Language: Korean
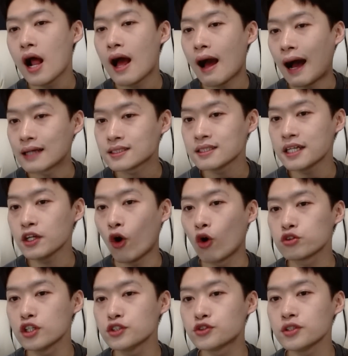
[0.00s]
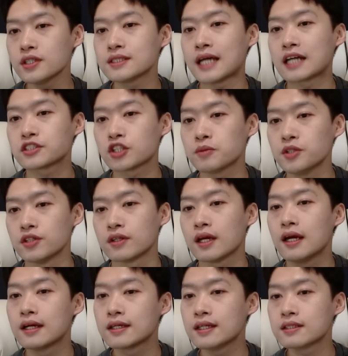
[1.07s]
아스날이 얻을 수 있는 장점은
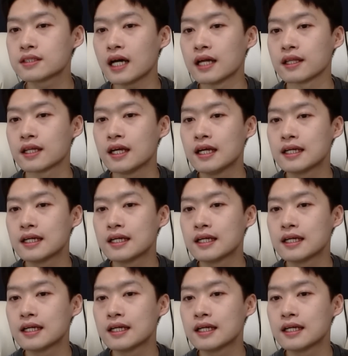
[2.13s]
일단